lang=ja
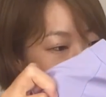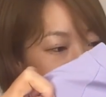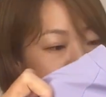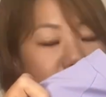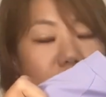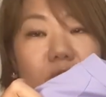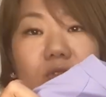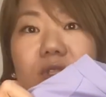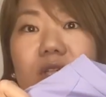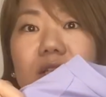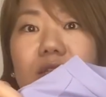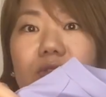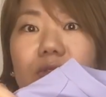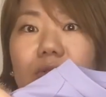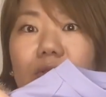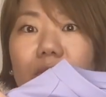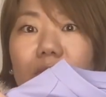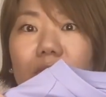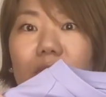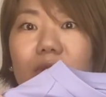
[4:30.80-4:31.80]
これもじゃあ
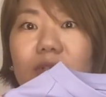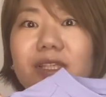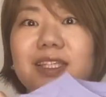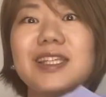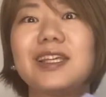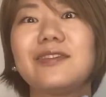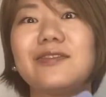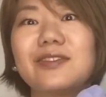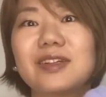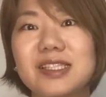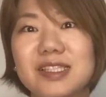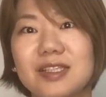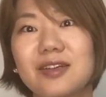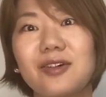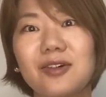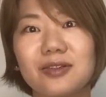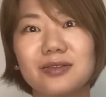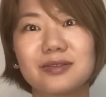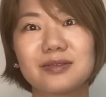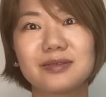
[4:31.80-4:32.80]
ちょっと着てみま
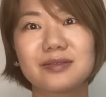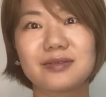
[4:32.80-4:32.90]
しょう。